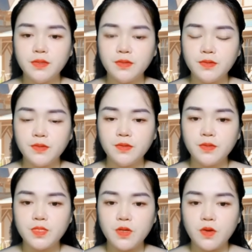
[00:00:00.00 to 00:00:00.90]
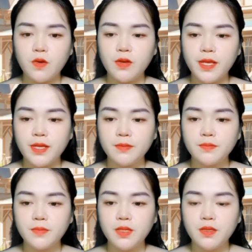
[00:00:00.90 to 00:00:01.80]
Cô ngước lên nhìn anh và
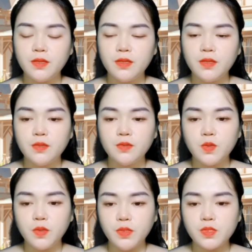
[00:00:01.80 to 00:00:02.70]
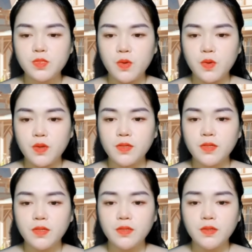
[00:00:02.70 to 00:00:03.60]
hỏi, sao thế?
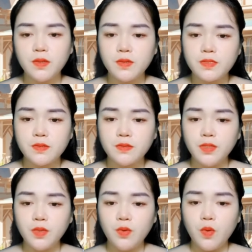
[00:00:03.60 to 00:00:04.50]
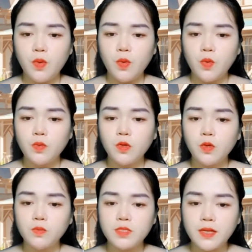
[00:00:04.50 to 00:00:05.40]
Thầy trưởng khoa chuyên thích bắt học
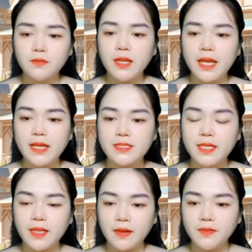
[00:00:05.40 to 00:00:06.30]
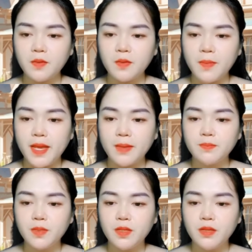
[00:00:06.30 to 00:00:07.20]
sinh yêu sớm. Khương Thư Ly
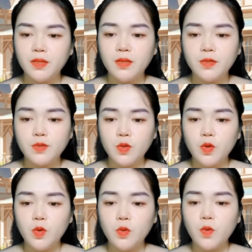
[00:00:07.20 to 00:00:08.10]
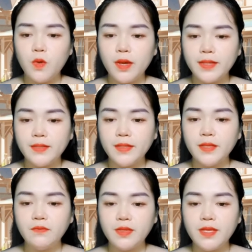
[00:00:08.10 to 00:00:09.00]
nghe xong thì vội nép mình vào vòng
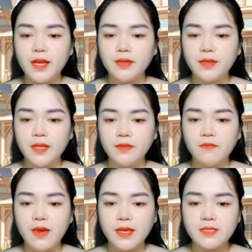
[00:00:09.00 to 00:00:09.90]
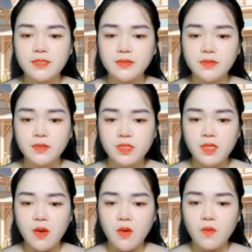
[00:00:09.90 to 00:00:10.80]
tay của Nhạc Đình. Sau đó
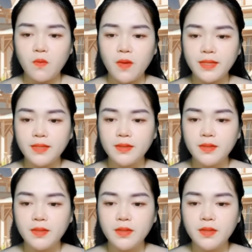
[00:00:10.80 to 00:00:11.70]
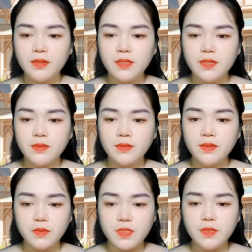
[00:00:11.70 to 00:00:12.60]
mới ngẫm ra, Nhạc
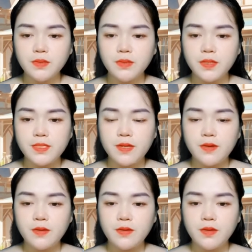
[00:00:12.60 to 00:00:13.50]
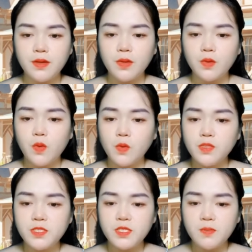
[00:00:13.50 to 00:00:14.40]
Đình nghĩ là hai người bọn họ đang yêu
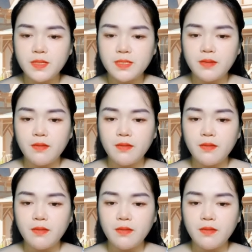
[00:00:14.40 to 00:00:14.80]
nhau đấy à?